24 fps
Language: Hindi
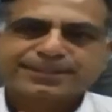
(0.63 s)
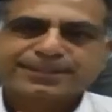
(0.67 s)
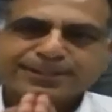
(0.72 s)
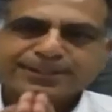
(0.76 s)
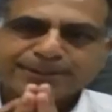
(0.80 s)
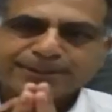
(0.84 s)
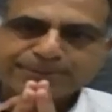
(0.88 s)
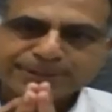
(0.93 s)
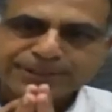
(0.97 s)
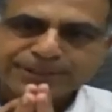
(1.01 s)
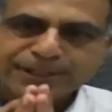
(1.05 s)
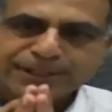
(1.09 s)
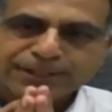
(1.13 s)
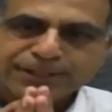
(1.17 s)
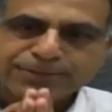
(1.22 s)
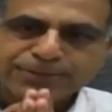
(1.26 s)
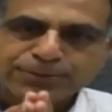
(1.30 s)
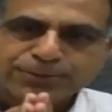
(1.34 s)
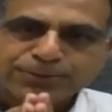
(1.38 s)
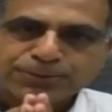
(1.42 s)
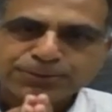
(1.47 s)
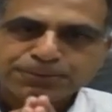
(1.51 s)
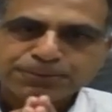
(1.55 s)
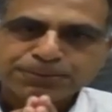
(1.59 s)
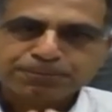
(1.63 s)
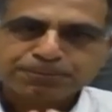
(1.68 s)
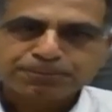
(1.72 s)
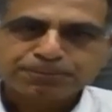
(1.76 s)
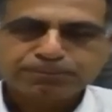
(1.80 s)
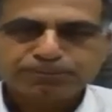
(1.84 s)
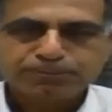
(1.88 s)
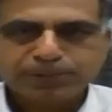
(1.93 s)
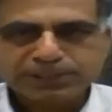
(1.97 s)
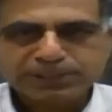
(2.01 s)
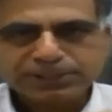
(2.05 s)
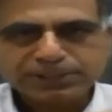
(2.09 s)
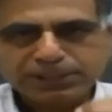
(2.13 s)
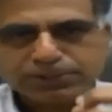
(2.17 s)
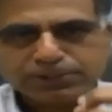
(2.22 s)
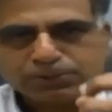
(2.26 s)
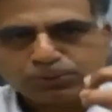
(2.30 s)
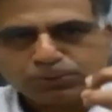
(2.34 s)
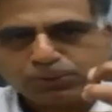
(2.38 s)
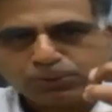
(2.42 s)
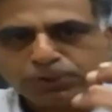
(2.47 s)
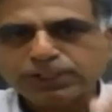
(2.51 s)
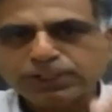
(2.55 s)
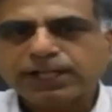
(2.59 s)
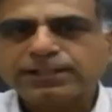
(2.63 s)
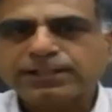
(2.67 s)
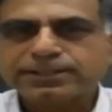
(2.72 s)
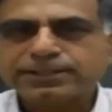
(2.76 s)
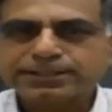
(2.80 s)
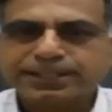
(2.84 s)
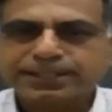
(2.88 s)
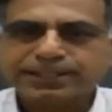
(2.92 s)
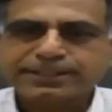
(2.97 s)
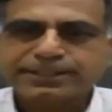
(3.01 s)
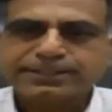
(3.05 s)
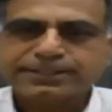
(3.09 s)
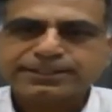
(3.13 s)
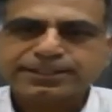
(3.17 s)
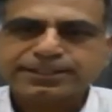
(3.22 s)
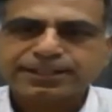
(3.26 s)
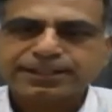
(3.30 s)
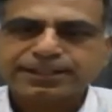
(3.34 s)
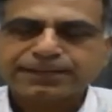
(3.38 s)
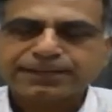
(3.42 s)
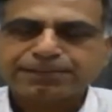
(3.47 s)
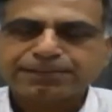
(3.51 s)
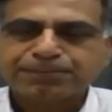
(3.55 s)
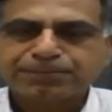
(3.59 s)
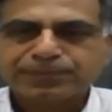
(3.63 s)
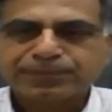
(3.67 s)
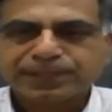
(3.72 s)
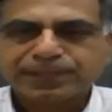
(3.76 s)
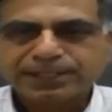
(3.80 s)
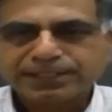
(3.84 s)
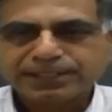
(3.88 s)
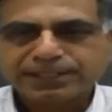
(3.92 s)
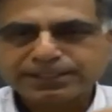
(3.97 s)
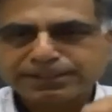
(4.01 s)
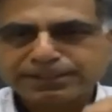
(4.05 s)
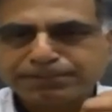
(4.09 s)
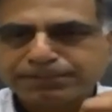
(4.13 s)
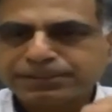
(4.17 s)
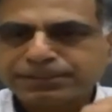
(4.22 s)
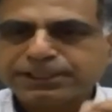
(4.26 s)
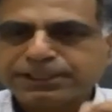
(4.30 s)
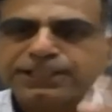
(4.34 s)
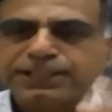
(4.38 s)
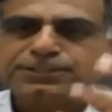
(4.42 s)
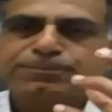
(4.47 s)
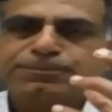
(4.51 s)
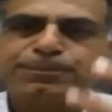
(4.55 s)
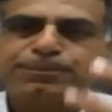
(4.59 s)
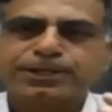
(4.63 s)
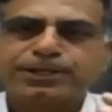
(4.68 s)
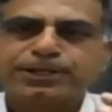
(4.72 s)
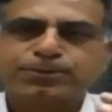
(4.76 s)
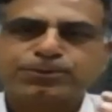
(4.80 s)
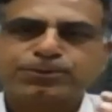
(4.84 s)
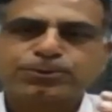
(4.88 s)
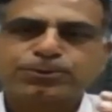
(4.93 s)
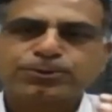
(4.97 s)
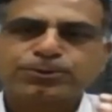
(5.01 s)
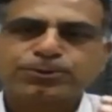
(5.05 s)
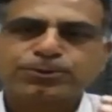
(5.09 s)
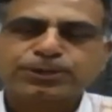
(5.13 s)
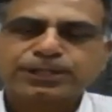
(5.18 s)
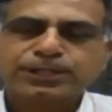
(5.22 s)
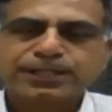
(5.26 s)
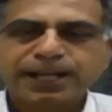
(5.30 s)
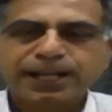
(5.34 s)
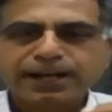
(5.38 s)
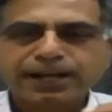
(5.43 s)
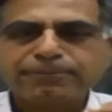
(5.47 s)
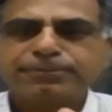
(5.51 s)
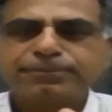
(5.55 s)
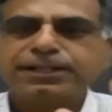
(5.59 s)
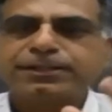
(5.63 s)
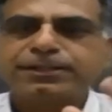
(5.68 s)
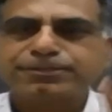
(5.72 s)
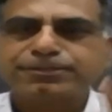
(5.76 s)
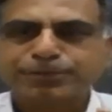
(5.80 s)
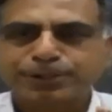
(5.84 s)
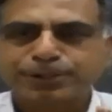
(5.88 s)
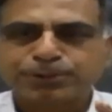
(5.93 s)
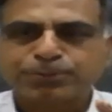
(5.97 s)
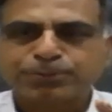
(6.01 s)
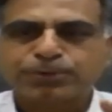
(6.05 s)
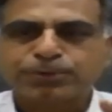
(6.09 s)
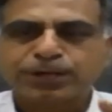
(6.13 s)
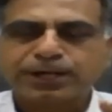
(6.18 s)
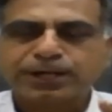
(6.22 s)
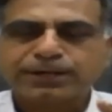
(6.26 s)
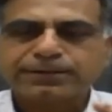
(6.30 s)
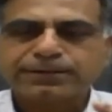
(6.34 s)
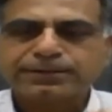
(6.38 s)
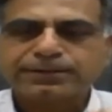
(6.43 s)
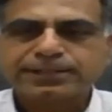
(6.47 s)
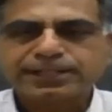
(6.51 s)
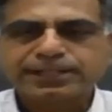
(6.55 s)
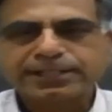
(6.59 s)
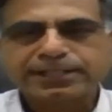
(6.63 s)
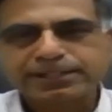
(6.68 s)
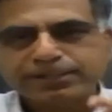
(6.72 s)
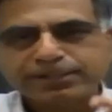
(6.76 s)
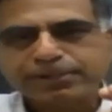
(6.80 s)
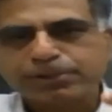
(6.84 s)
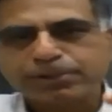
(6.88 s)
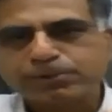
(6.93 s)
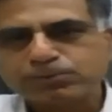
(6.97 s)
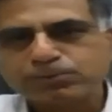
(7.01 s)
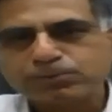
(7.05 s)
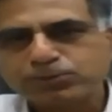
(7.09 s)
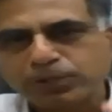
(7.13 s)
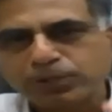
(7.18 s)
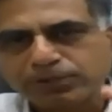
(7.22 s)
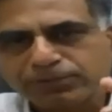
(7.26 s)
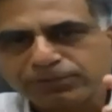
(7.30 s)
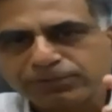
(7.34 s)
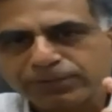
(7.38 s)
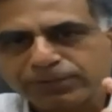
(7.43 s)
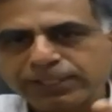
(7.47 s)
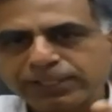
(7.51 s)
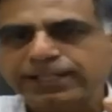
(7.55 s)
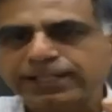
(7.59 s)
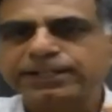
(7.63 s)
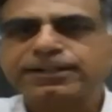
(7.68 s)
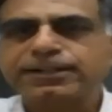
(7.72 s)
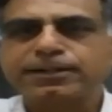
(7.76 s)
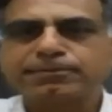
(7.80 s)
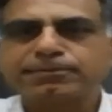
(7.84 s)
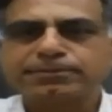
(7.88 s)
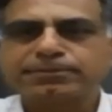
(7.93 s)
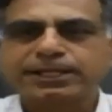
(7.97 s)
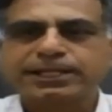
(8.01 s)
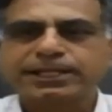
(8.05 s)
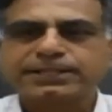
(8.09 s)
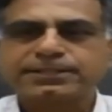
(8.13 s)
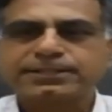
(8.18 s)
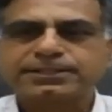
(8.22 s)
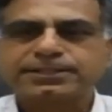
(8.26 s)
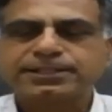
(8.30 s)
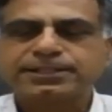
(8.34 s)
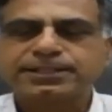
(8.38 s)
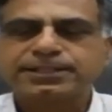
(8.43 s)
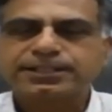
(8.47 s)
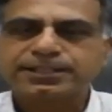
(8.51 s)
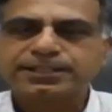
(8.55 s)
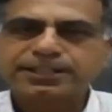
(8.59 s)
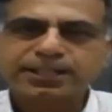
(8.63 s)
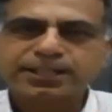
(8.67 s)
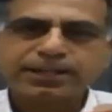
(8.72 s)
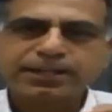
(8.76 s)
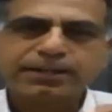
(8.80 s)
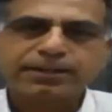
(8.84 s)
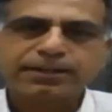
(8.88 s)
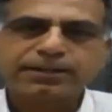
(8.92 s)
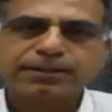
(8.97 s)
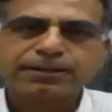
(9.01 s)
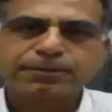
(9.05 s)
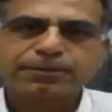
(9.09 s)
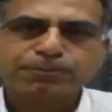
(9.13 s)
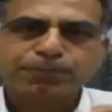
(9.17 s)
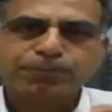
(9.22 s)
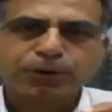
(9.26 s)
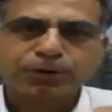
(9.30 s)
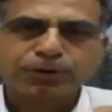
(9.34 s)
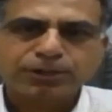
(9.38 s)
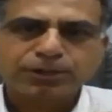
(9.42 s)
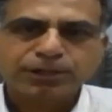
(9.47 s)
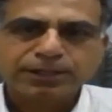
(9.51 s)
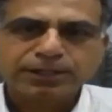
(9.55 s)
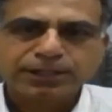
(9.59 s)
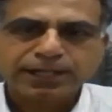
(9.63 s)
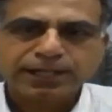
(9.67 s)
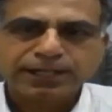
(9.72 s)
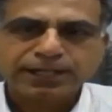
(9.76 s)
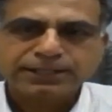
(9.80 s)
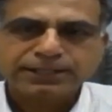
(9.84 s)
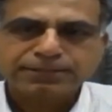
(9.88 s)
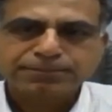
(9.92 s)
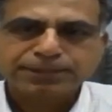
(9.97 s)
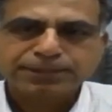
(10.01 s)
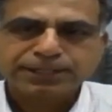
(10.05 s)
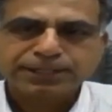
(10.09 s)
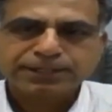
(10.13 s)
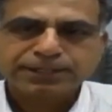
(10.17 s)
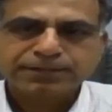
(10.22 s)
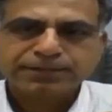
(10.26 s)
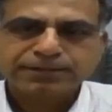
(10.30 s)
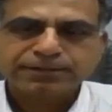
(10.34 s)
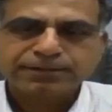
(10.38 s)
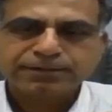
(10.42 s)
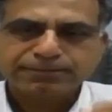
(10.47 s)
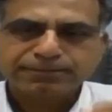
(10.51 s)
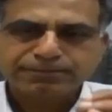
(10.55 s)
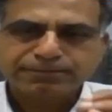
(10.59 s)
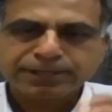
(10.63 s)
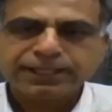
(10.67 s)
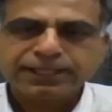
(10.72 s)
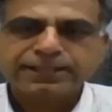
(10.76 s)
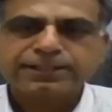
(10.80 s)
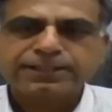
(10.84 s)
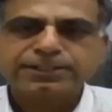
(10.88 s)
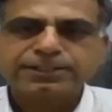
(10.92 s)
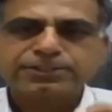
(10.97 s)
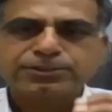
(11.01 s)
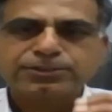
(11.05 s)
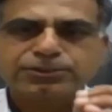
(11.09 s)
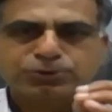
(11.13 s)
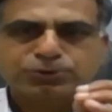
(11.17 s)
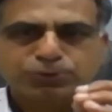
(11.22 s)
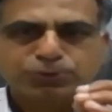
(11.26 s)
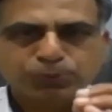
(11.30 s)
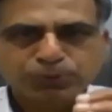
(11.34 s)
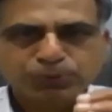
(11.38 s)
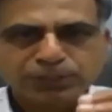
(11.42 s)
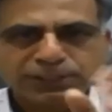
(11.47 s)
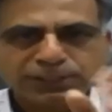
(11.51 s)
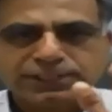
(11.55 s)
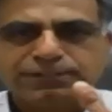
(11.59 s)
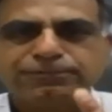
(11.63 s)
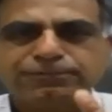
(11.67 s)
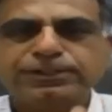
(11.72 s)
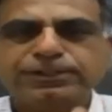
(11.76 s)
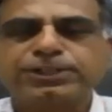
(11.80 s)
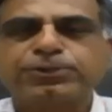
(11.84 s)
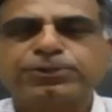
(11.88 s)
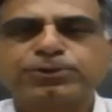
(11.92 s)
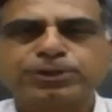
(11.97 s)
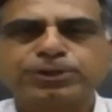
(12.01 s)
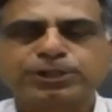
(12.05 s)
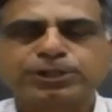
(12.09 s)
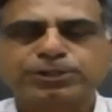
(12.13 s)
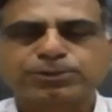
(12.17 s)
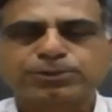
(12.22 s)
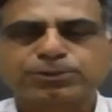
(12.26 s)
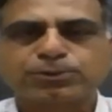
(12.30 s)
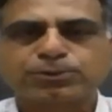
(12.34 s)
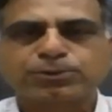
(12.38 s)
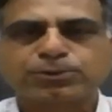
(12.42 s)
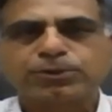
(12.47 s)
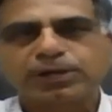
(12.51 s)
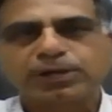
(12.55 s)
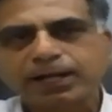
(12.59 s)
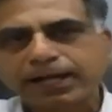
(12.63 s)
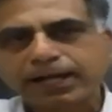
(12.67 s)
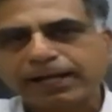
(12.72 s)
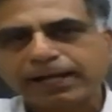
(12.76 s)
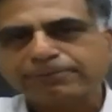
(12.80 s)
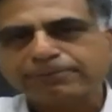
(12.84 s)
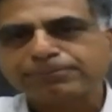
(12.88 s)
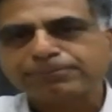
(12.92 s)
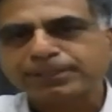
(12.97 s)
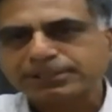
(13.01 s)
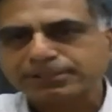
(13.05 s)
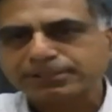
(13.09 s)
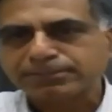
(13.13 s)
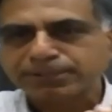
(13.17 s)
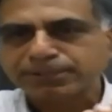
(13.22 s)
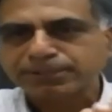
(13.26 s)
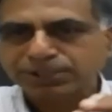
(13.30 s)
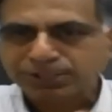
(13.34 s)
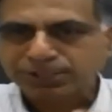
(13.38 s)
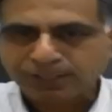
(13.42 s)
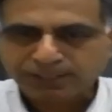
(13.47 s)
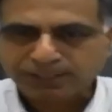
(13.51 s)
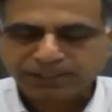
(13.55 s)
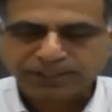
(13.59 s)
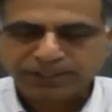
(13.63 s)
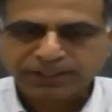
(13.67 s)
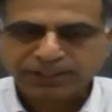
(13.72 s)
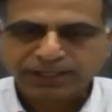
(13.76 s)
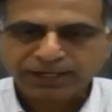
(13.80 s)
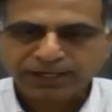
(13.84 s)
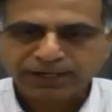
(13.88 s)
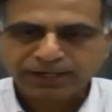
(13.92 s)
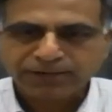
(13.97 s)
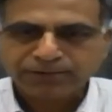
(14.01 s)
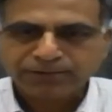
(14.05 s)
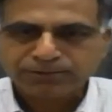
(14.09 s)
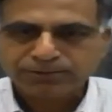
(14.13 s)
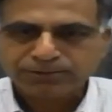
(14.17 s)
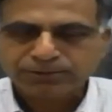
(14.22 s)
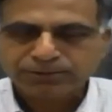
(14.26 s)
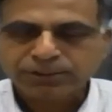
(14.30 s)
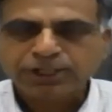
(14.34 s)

नमस्कार दोस्तों बजट 2023 से किसी बिजनेसमैन को क्या बेनिफिट हुआ इन टर्म्स ऑफ इनकम टैक्स ये एक इंपॉर्टेंट एस्पेक्ट मैं इस छोटी सी वीडियो के थ्रू आपके समक्ष रखने जा रहा हूं